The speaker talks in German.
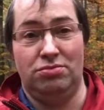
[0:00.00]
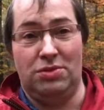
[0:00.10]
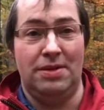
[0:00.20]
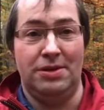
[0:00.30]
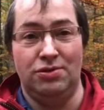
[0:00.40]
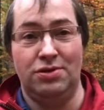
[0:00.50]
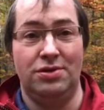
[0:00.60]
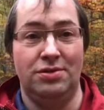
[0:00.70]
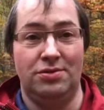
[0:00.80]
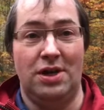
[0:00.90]
kann man
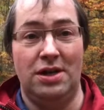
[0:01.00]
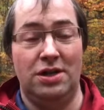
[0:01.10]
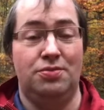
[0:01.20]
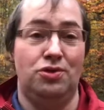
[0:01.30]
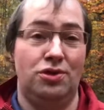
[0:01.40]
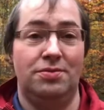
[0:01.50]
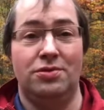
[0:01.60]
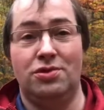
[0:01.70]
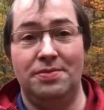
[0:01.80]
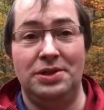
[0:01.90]
nutzen zur Altersbestimmung,
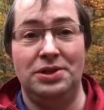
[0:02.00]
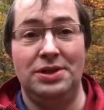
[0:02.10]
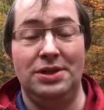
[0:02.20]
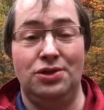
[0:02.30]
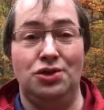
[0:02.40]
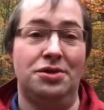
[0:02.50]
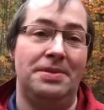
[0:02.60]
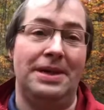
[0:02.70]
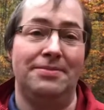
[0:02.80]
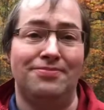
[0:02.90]
zu medizinischen
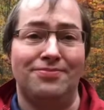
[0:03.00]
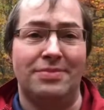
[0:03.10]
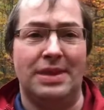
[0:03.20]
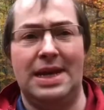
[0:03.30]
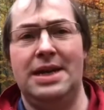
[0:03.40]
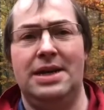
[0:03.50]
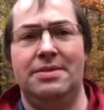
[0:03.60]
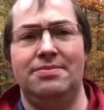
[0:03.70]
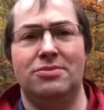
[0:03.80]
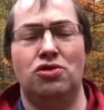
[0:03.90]
Zwecken. Daher
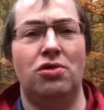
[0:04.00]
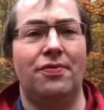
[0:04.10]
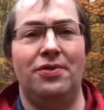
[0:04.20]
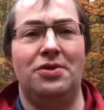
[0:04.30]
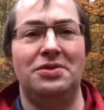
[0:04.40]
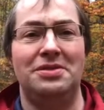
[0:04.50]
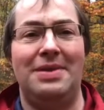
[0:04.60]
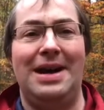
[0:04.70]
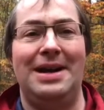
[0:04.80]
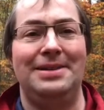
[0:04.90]
gucken wir uns
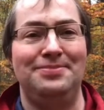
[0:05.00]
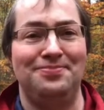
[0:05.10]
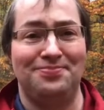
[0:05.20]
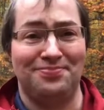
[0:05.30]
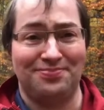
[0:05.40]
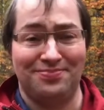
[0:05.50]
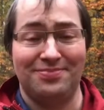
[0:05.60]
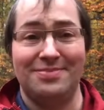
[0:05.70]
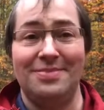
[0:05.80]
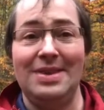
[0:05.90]
mal an,
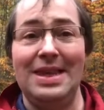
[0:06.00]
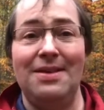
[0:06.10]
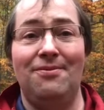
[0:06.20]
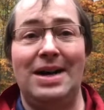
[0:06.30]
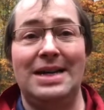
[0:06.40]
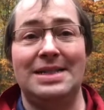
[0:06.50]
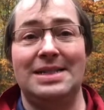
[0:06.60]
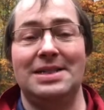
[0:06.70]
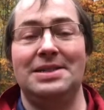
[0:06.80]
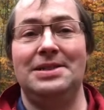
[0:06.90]

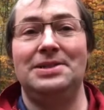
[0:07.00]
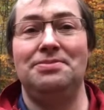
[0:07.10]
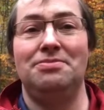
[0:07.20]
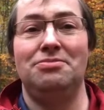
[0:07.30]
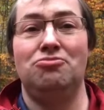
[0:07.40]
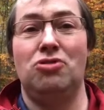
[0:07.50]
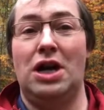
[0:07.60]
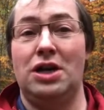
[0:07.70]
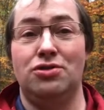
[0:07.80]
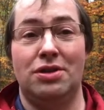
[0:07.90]
was ähm,
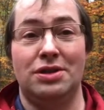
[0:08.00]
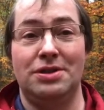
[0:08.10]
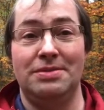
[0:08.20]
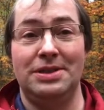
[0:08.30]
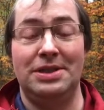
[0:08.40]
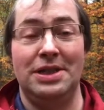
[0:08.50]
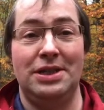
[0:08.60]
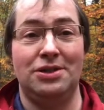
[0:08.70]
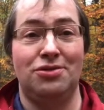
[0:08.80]
Radioaktivität